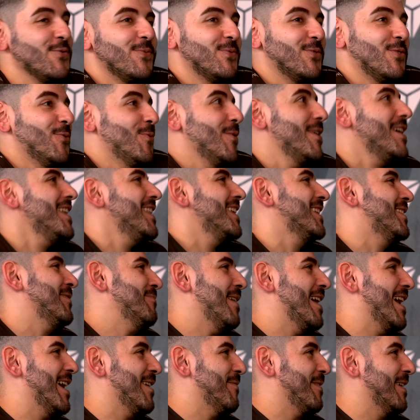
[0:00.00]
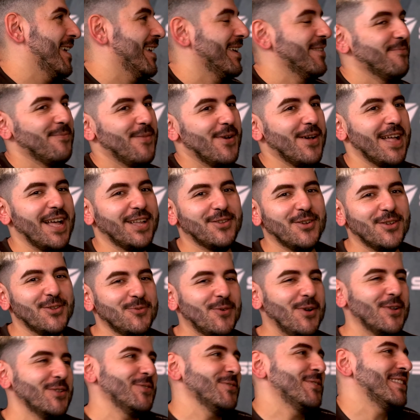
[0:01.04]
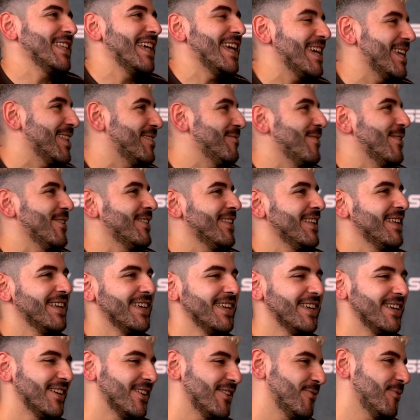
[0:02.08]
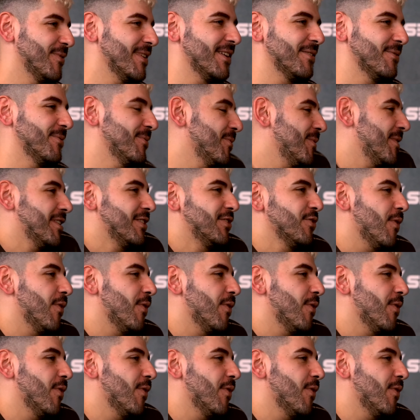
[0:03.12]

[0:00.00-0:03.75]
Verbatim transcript: Bilmiyorum. Belki de turnuvayı kazanmaktır artık bundan sonraki hedef.